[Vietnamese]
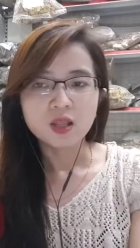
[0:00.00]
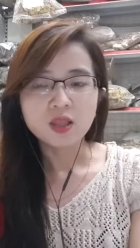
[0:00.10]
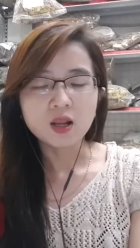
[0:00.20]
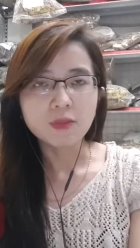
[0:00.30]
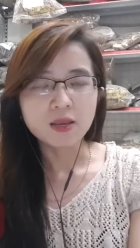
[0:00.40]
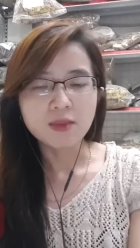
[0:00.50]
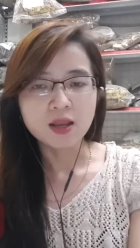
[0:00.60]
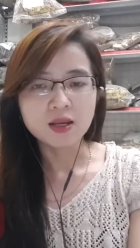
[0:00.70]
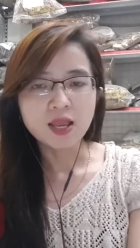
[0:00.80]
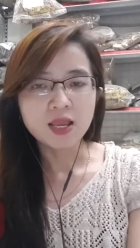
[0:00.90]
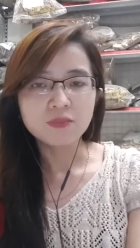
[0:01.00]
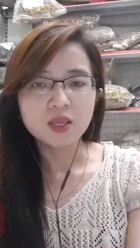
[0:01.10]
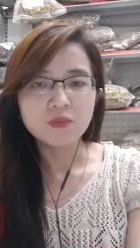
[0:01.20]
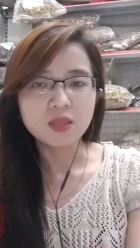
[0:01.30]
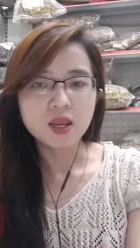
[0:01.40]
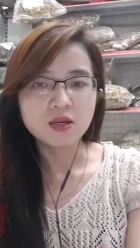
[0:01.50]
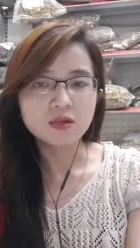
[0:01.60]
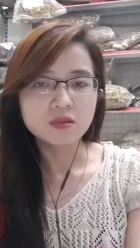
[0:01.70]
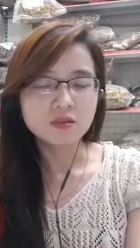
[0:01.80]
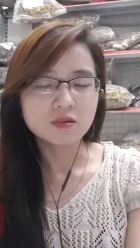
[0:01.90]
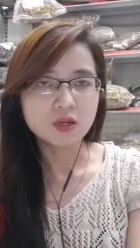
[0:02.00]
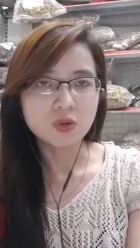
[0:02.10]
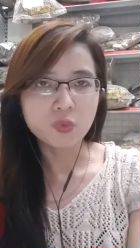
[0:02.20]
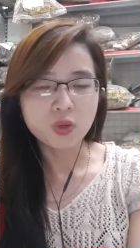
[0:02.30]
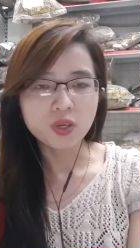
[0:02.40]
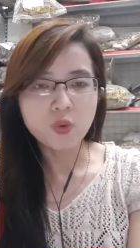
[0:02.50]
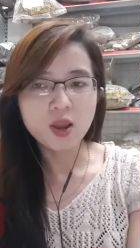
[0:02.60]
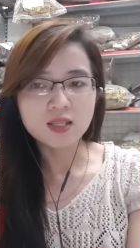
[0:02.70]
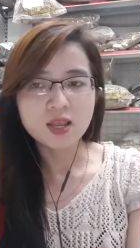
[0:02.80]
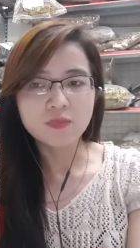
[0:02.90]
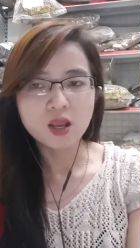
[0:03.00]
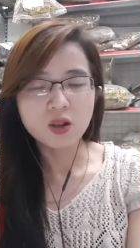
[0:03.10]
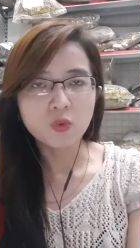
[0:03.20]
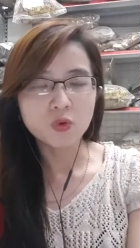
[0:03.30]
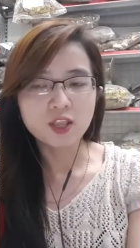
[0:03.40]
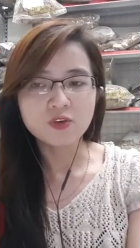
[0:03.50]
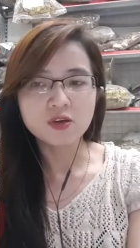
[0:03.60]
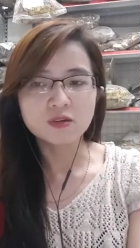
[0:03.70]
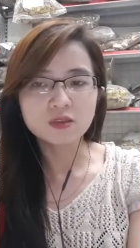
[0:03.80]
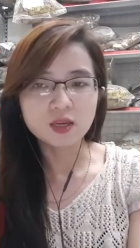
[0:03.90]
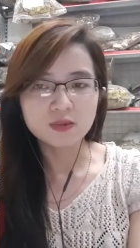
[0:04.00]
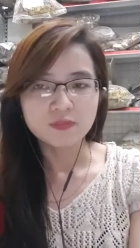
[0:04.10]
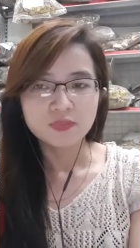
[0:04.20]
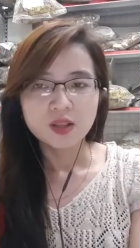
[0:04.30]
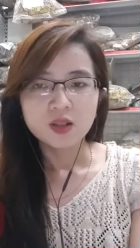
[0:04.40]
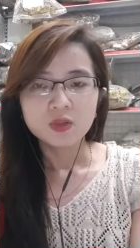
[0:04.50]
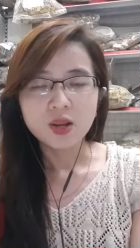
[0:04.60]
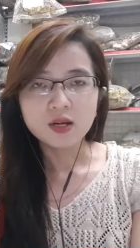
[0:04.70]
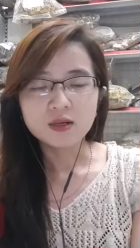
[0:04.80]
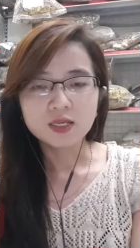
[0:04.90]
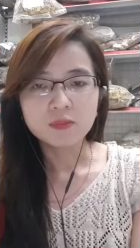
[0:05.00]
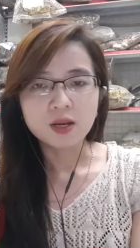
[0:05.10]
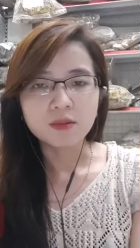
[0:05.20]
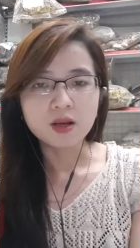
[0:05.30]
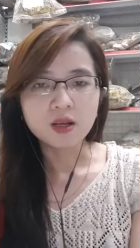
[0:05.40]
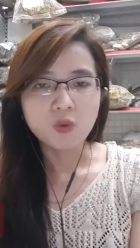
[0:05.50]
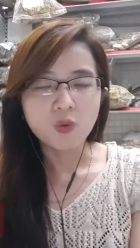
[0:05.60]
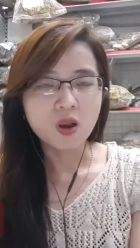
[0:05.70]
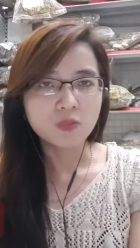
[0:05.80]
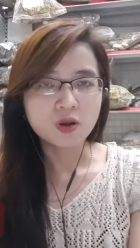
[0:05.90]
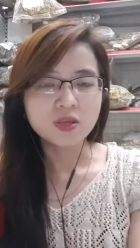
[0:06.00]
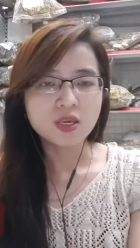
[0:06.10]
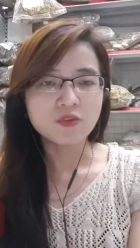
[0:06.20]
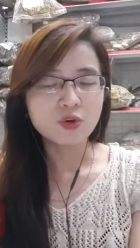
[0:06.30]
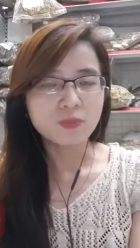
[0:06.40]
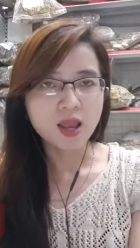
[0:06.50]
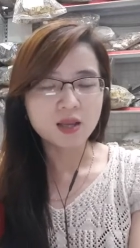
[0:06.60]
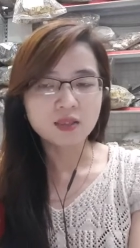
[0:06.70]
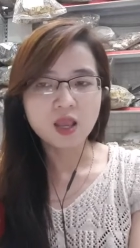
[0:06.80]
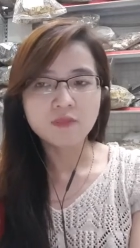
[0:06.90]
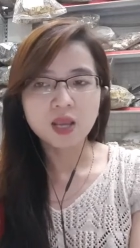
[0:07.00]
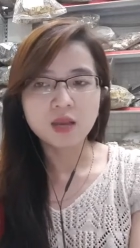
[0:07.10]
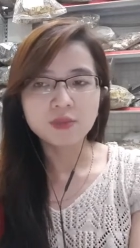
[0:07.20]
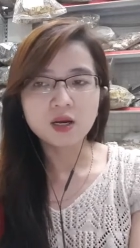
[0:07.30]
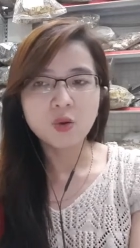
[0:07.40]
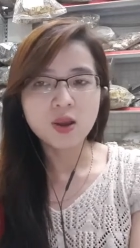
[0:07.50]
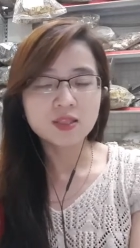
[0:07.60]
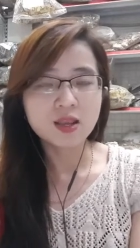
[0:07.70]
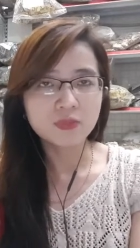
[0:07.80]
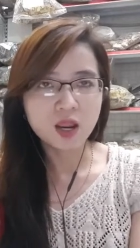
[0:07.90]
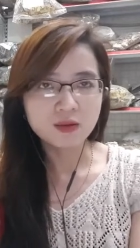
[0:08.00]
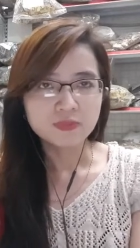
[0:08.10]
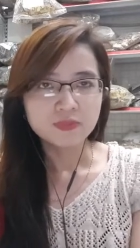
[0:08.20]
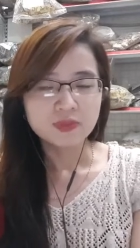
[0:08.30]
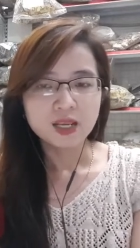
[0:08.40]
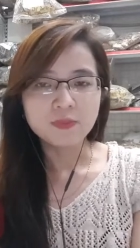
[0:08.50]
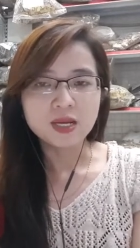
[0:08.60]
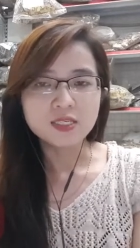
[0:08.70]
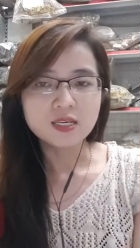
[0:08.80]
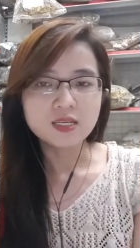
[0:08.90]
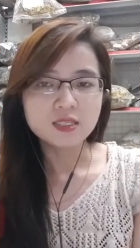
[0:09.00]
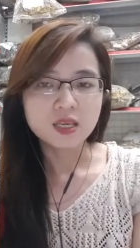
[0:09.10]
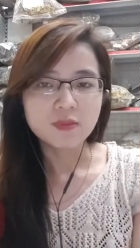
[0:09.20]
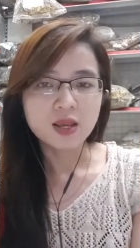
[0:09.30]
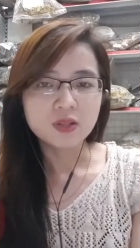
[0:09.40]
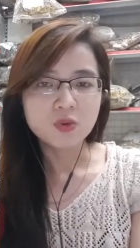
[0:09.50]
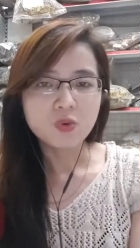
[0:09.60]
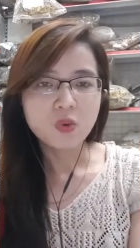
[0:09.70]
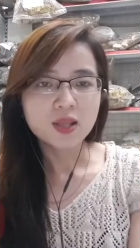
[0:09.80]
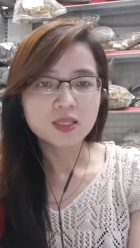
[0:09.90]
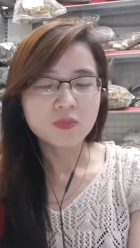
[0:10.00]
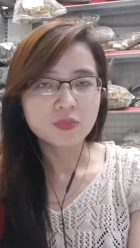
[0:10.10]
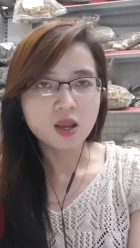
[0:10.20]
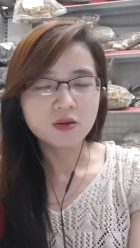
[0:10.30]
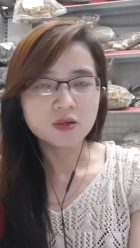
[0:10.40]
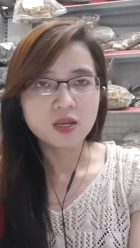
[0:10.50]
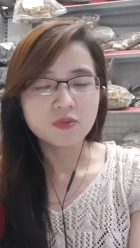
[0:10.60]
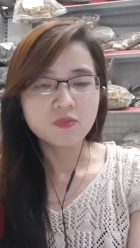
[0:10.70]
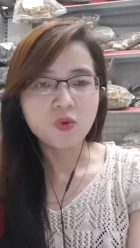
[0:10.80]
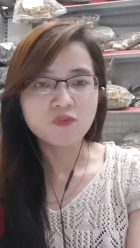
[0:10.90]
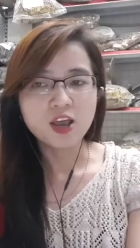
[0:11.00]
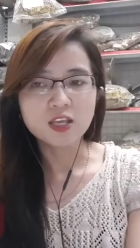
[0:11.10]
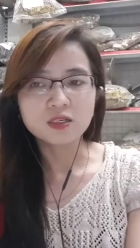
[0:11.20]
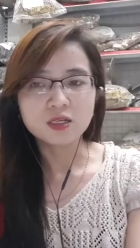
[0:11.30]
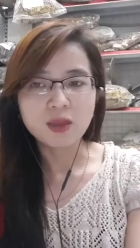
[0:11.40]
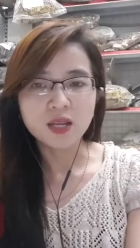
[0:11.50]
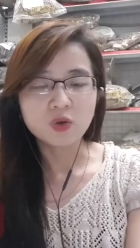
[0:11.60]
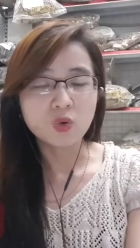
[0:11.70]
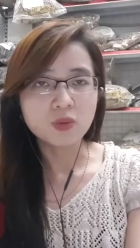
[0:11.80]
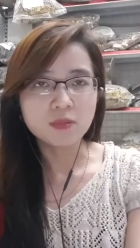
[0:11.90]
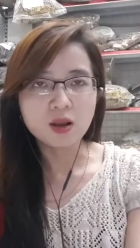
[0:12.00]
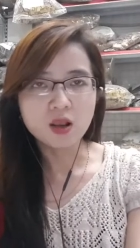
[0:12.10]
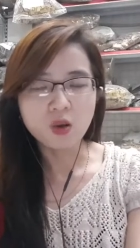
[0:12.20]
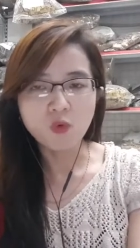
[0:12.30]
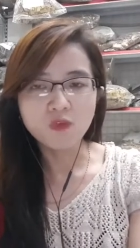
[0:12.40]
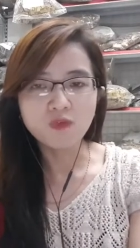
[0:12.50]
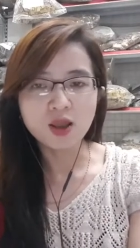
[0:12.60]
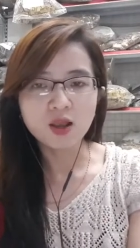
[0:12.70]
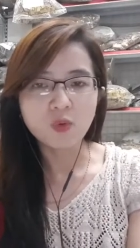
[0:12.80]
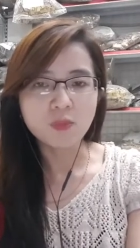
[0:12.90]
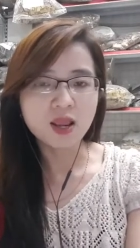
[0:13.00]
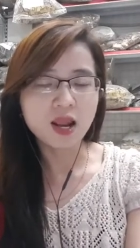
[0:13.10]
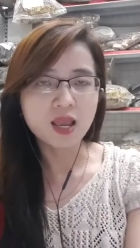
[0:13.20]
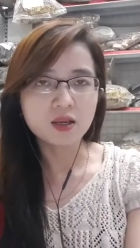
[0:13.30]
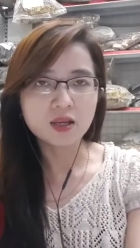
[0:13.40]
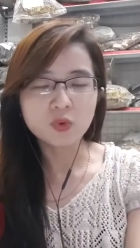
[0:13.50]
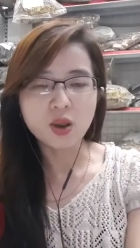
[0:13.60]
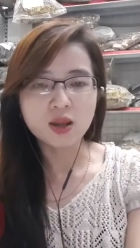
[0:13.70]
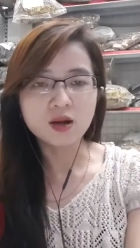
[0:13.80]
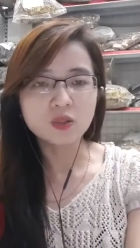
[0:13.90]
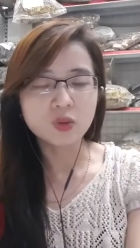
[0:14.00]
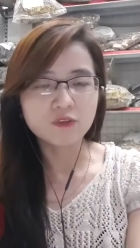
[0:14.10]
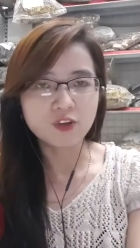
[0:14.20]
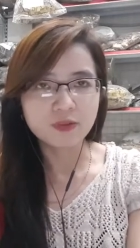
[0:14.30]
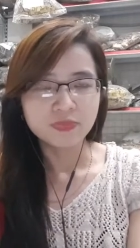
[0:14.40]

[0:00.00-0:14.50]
Thật may mắn là em tìm thấy được dược liệu quý hoa tam thất của Thảo Dược Đức Thịnh. Phát được căn bệnh mất ngủ không có gì vui bằng, thầm cảm ơn hoa tam thất. Em đã chia sẻ bài thuốc hoa tam thất đến một vài người bạn cũng bị mất ngủ và cũng mang lại kết quả rất là tuyệt vời.